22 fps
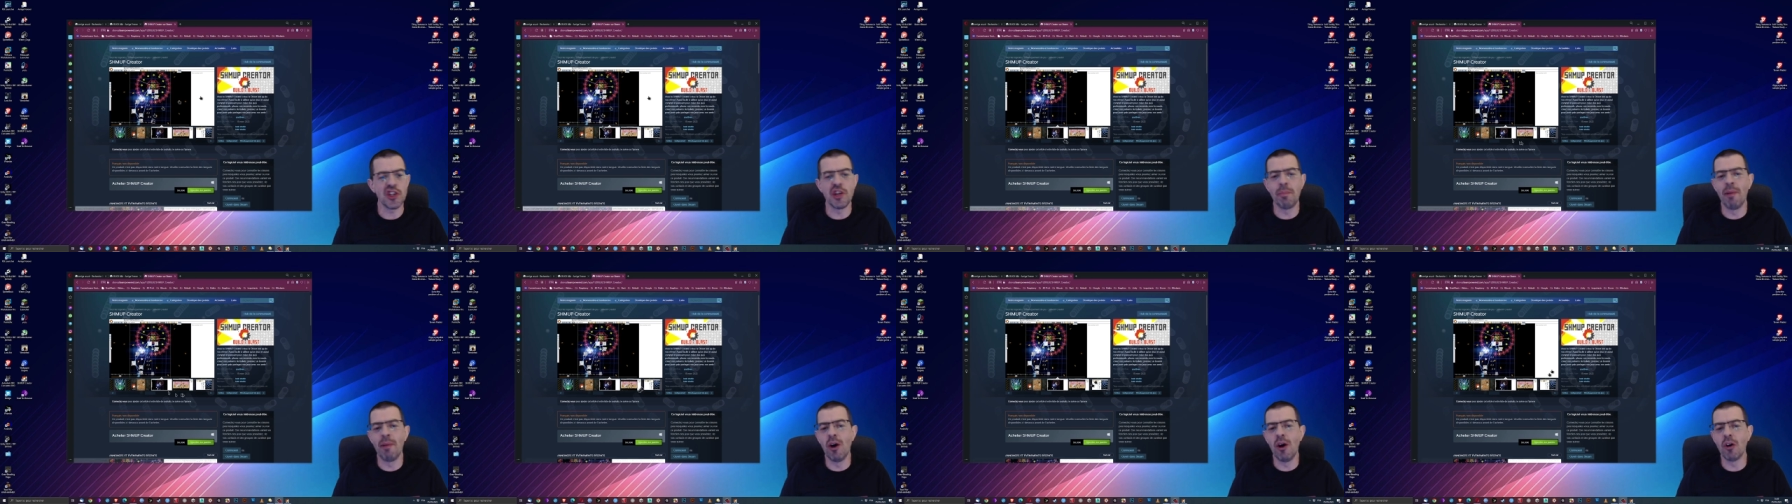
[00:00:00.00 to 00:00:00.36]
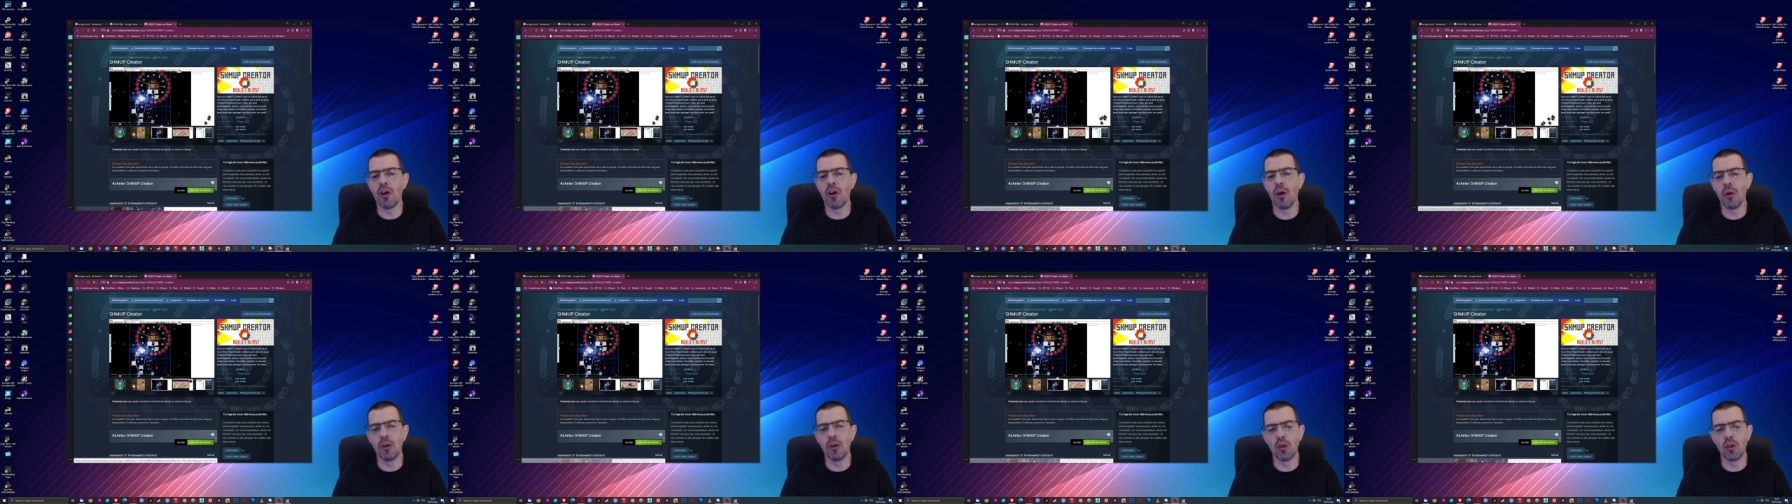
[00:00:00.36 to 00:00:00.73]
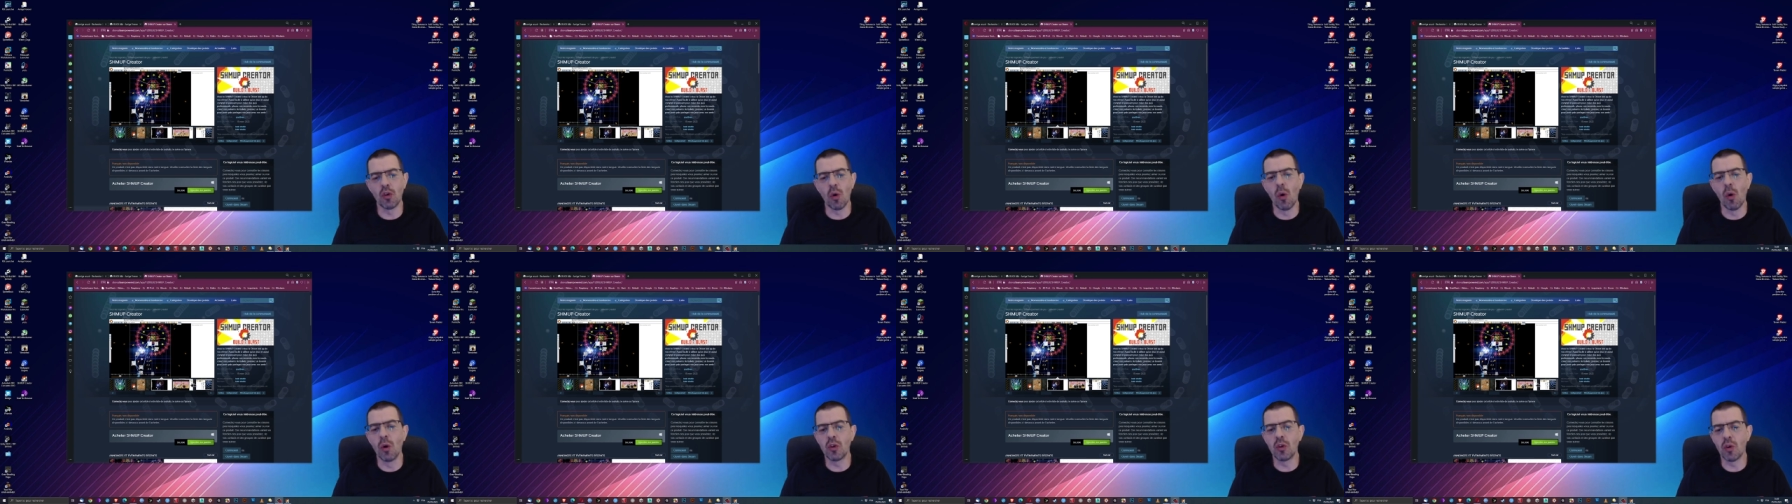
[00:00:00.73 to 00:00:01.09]
pas encore eu
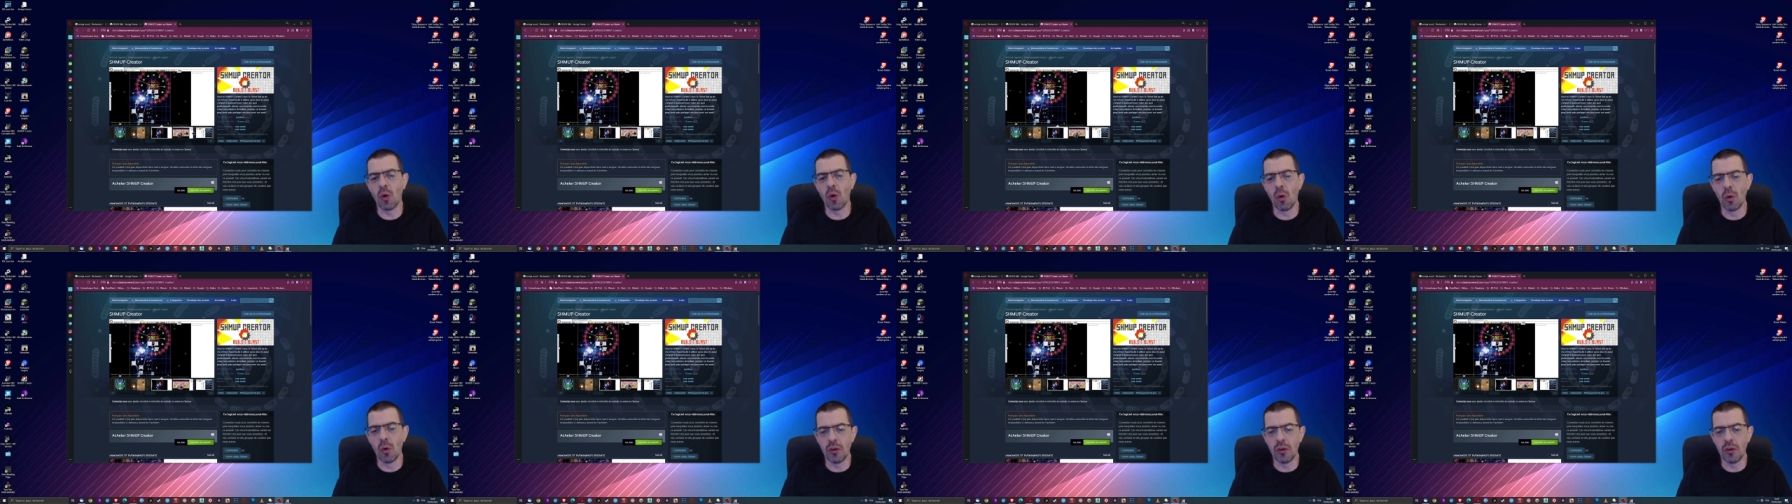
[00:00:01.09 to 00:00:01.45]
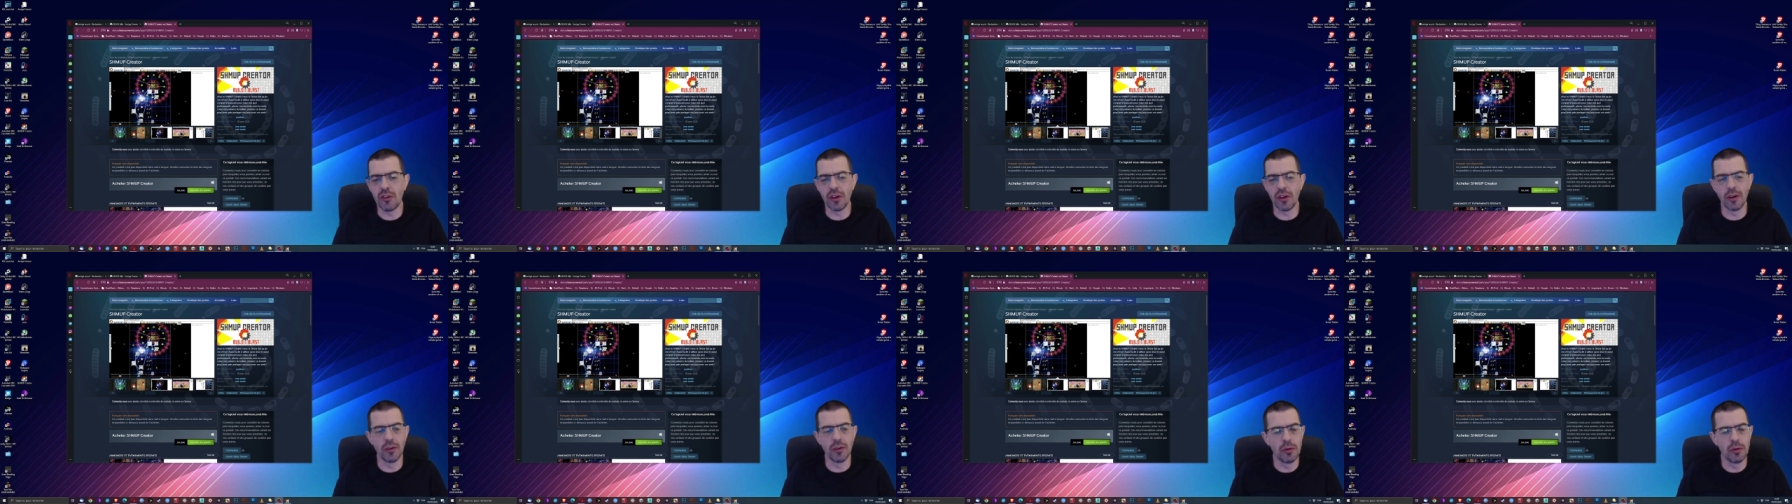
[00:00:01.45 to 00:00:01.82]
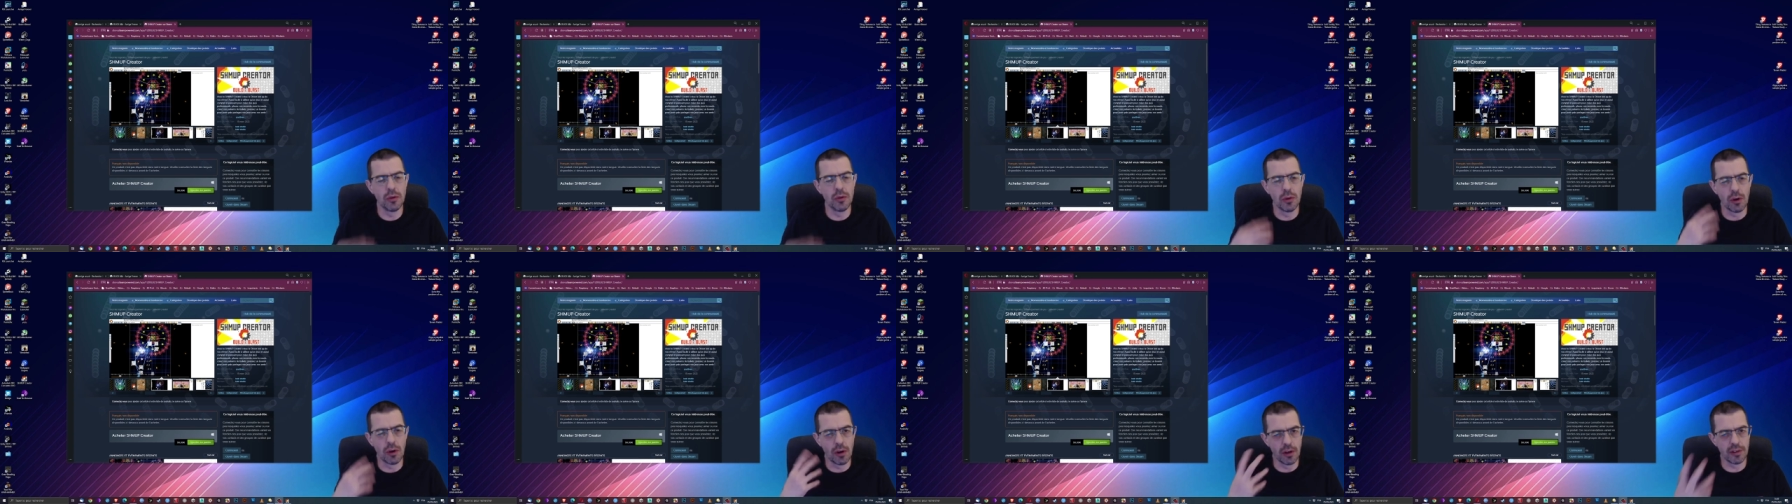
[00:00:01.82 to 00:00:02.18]
trop trop le temps de,
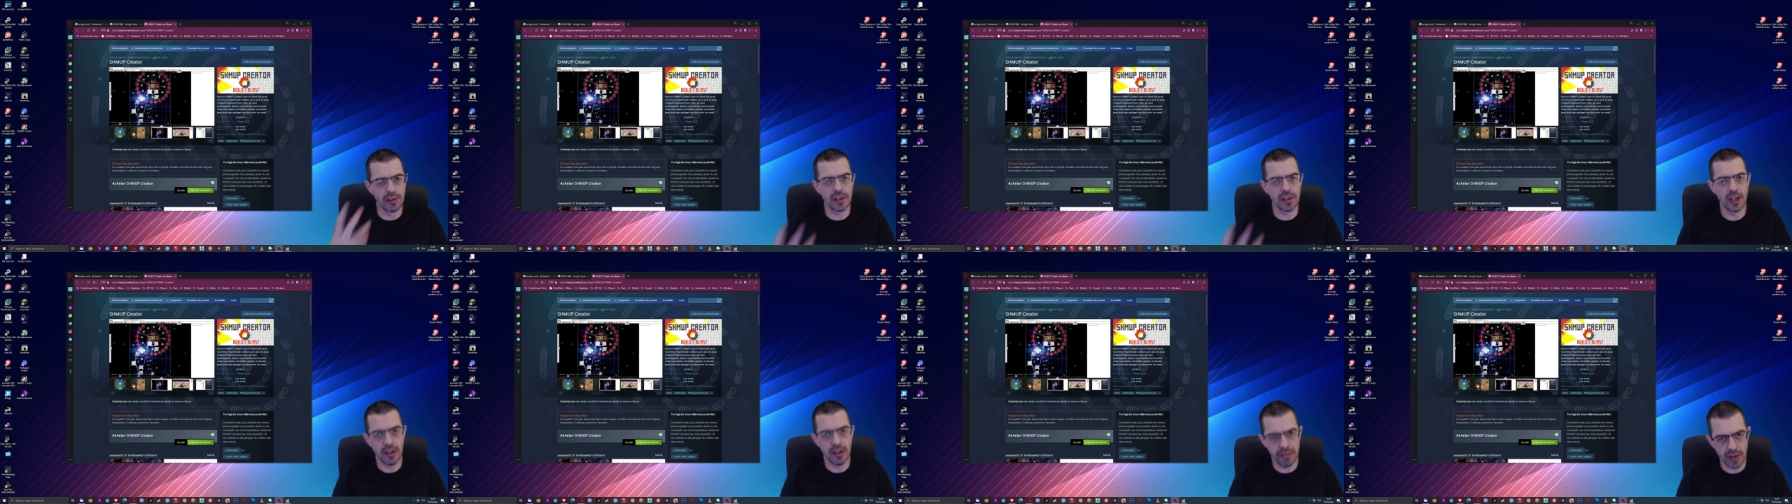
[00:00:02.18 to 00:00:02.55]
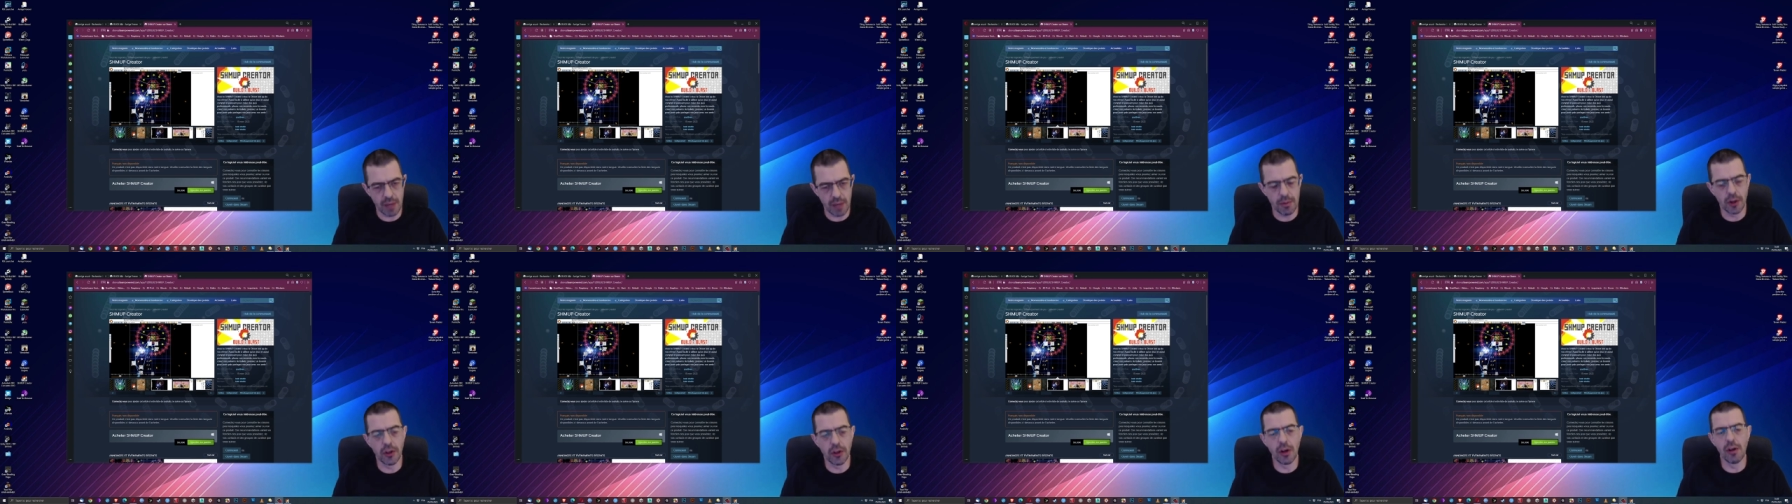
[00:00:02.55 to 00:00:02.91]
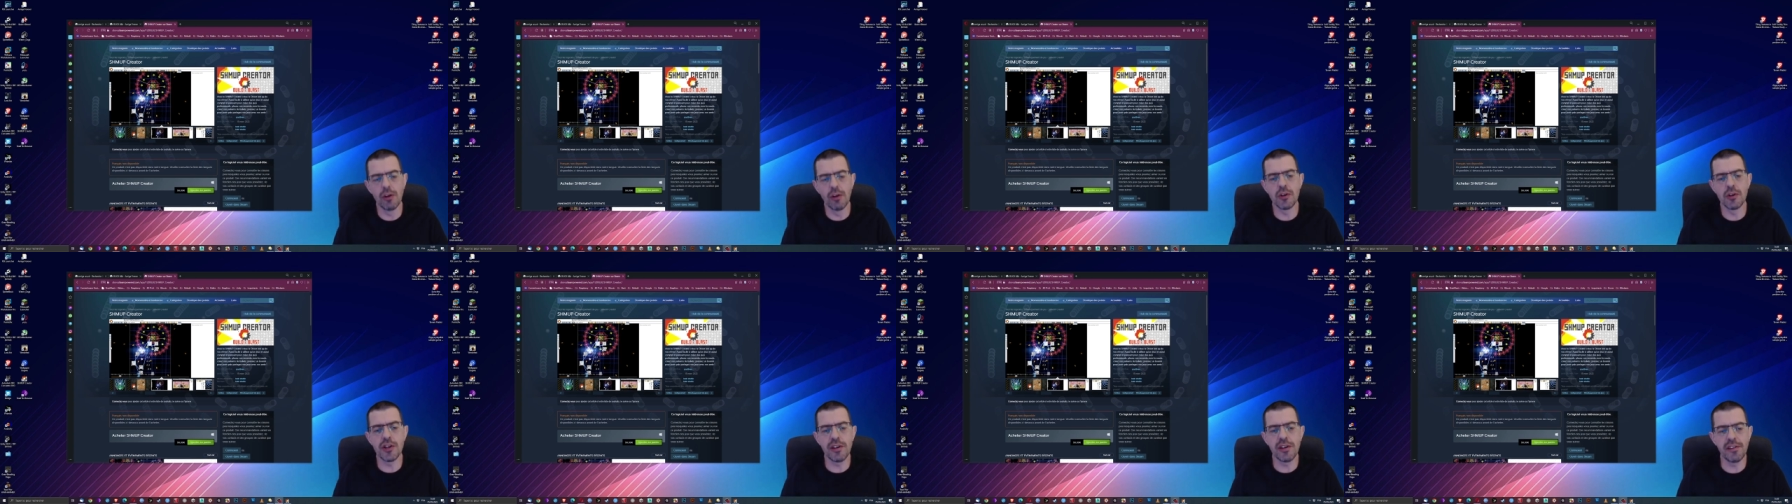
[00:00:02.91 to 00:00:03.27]
rentrer vraiment dans le
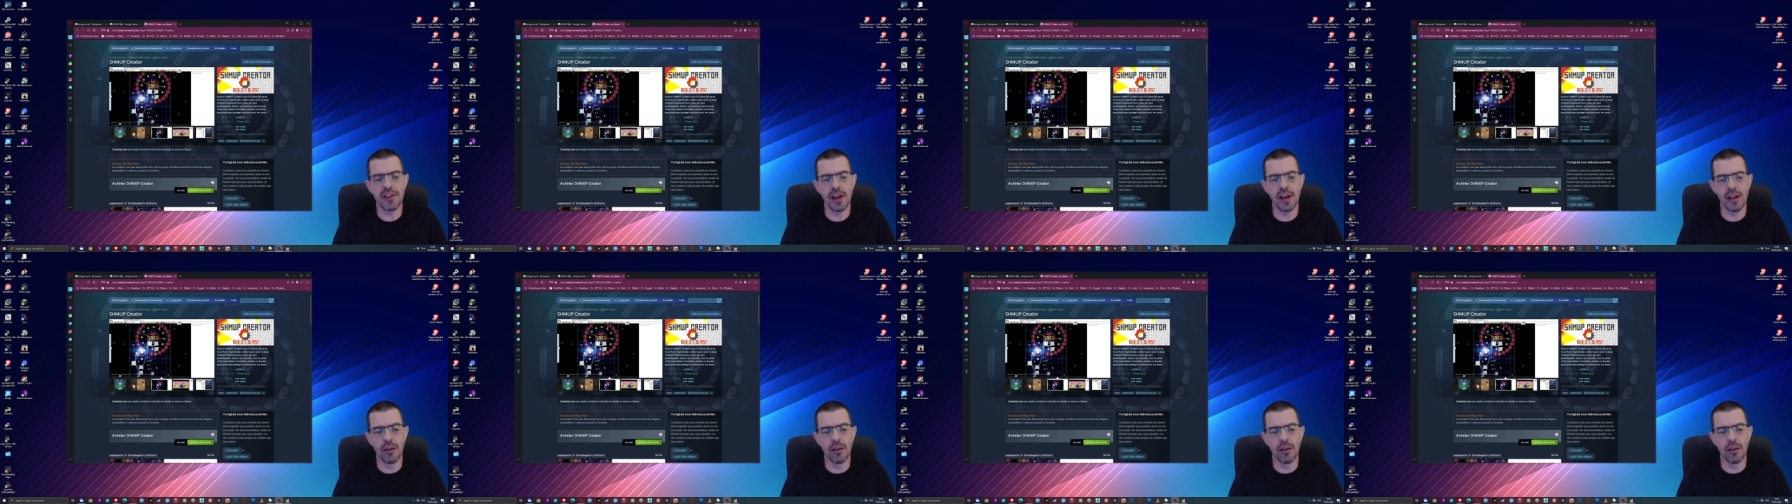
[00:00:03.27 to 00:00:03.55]
logiciel,